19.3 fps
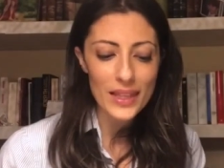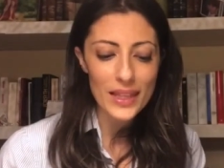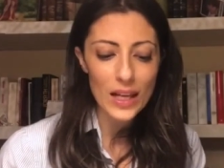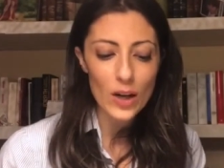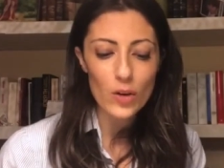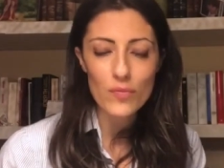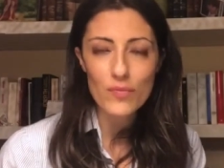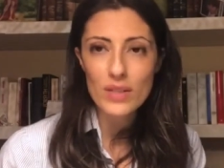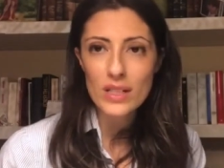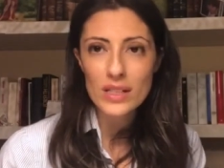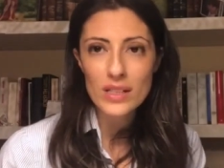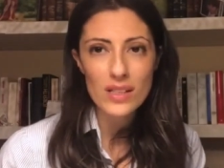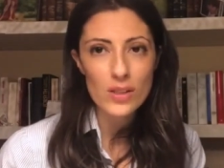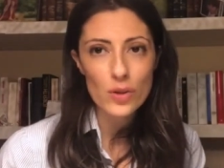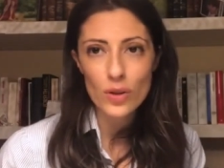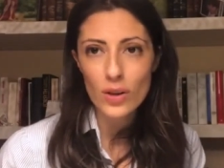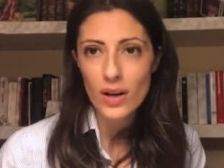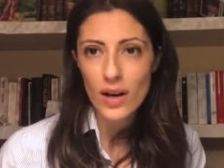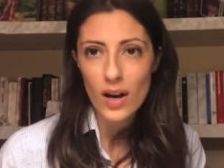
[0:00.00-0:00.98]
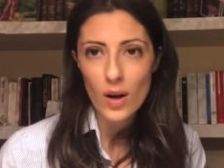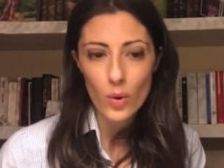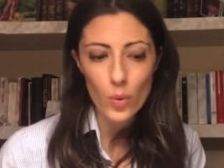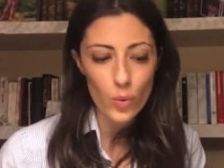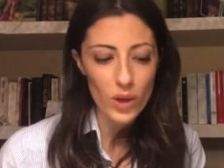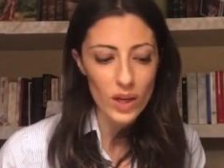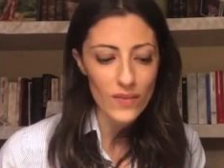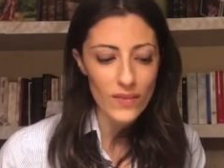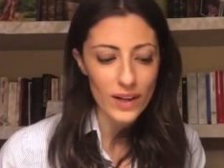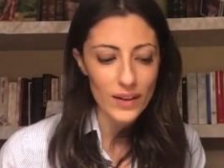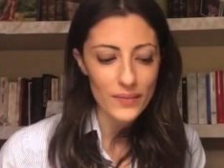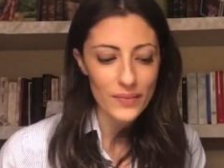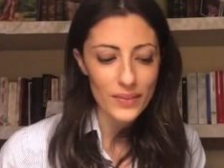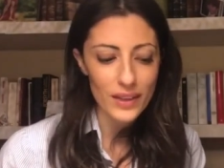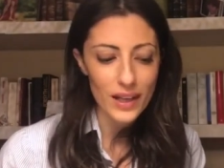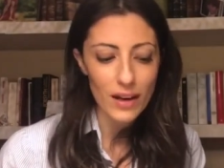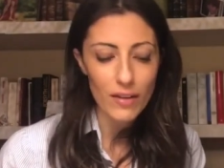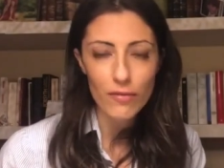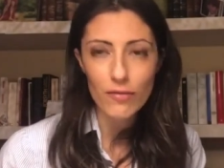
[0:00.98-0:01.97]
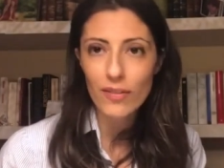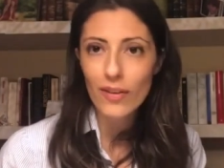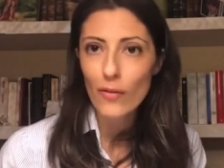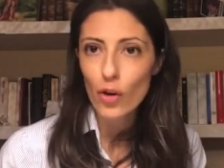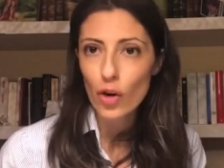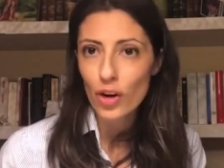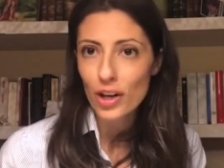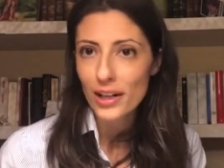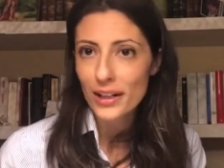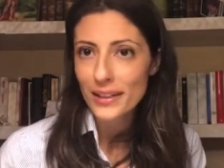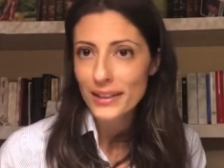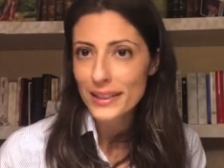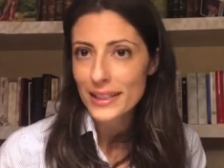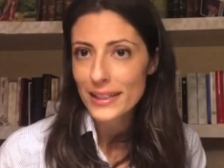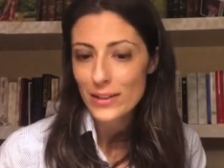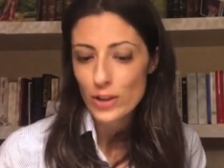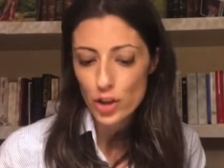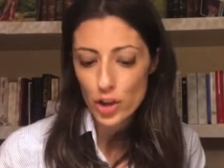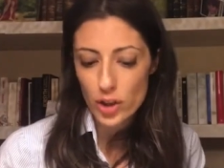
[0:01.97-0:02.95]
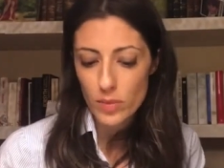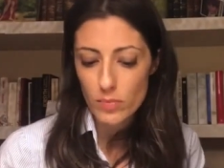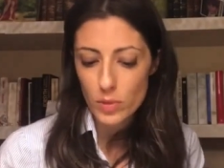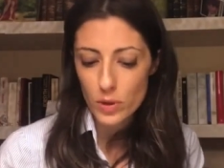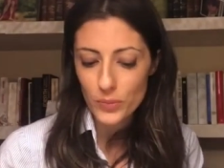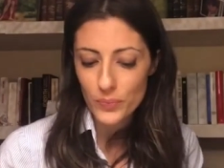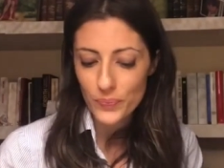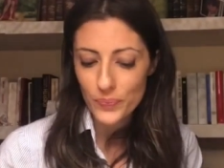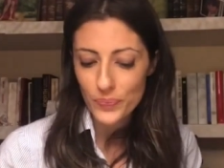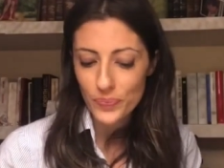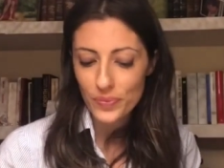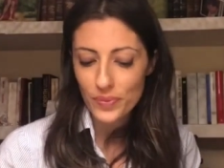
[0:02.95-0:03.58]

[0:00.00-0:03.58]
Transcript: la conversazione languiva a favore del cibo.